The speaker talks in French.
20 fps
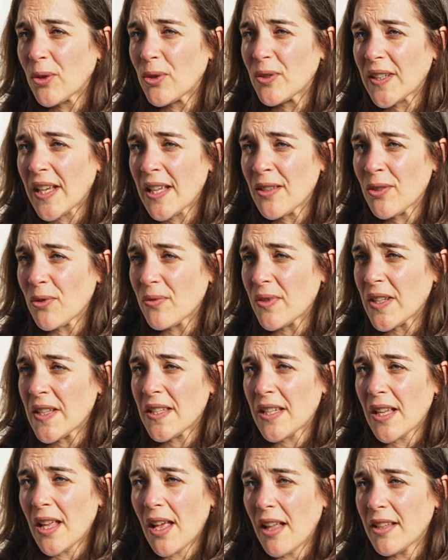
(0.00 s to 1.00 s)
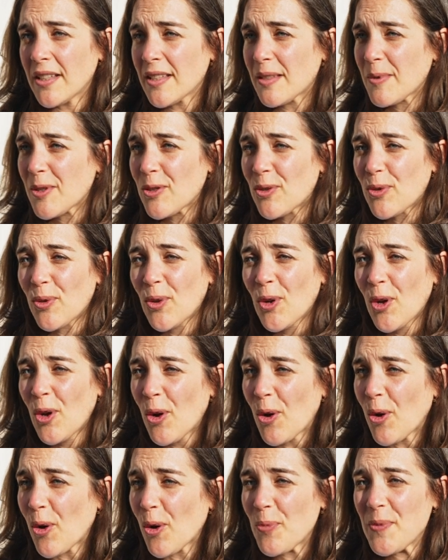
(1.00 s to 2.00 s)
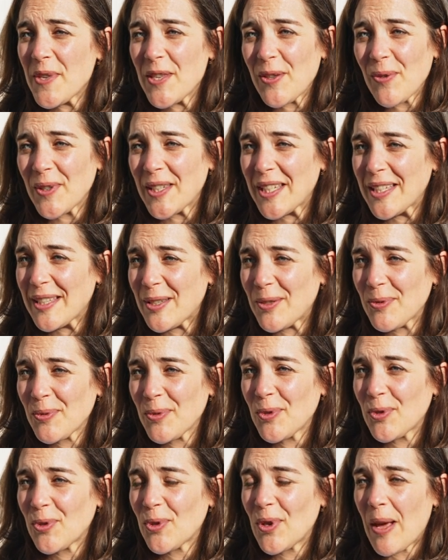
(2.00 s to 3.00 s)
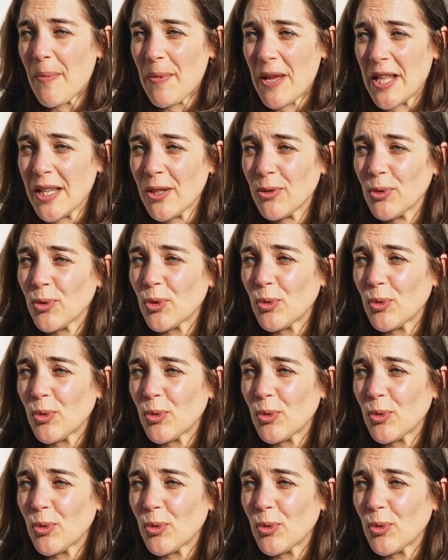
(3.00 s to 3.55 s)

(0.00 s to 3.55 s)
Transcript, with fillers: retraites. En fait, il y a une espèce de remise en question de la manière dont